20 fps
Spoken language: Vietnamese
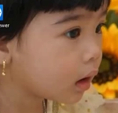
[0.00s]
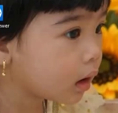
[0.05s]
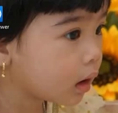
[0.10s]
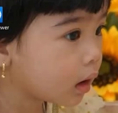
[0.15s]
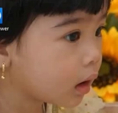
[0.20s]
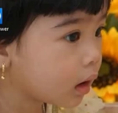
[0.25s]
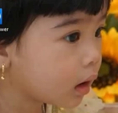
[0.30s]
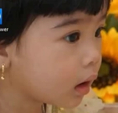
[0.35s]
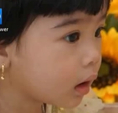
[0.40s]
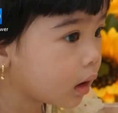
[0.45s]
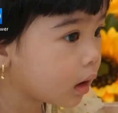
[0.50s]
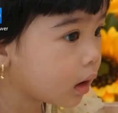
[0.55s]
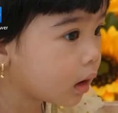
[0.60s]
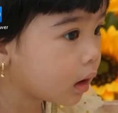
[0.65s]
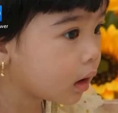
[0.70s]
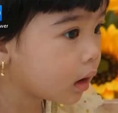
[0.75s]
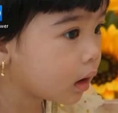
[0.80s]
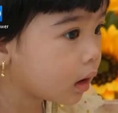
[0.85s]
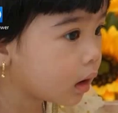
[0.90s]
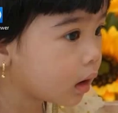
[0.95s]
tránh xa
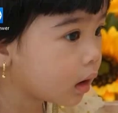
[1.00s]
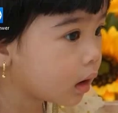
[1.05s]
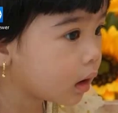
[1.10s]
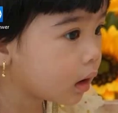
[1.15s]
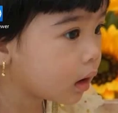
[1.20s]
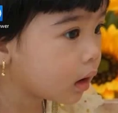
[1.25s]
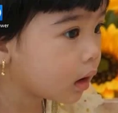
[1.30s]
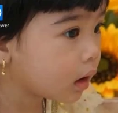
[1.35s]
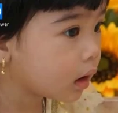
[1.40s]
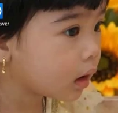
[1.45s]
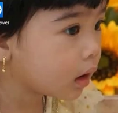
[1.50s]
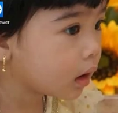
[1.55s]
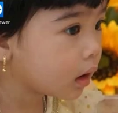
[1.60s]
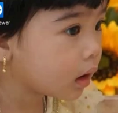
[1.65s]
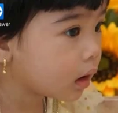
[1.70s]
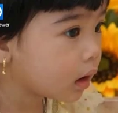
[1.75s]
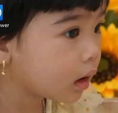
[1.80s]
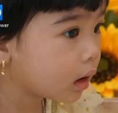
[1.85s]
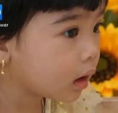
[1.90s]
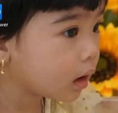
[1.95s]
với những
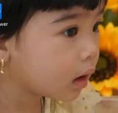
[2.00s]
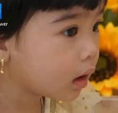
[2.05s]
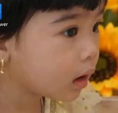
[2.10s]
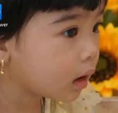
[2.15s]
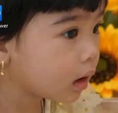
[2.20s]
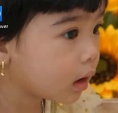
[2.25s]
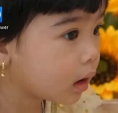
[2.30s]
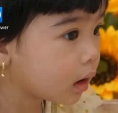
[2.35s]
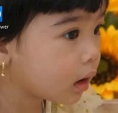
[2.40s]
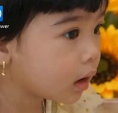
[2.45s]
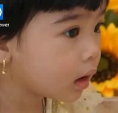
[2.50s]
cám dỗ đó